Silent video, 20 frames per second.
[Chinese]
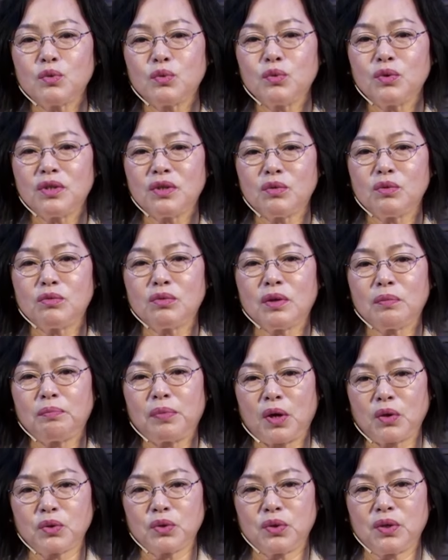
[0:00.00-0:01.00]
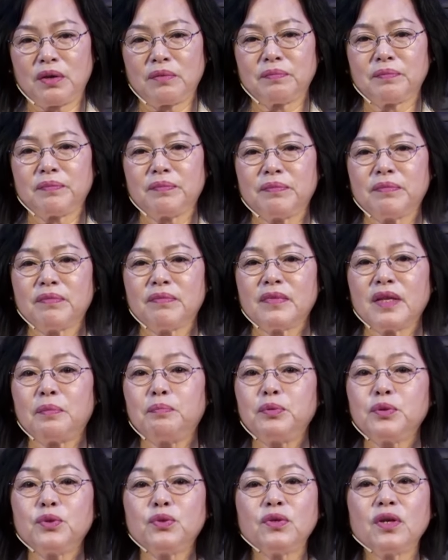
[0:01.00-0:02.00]
基督的宝血，他
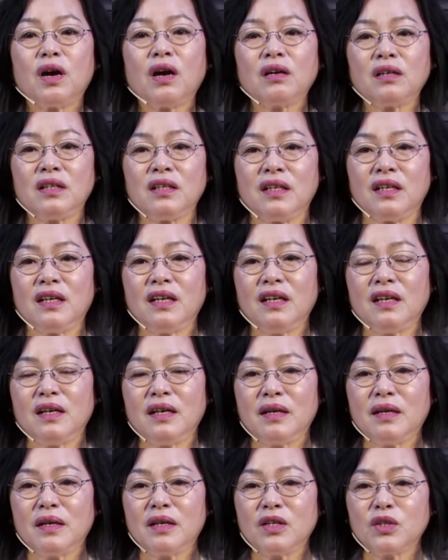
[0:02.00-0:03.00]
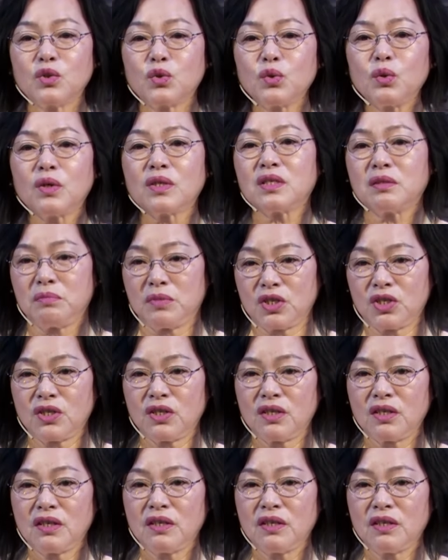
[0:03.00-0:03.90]
不需要你做什么事。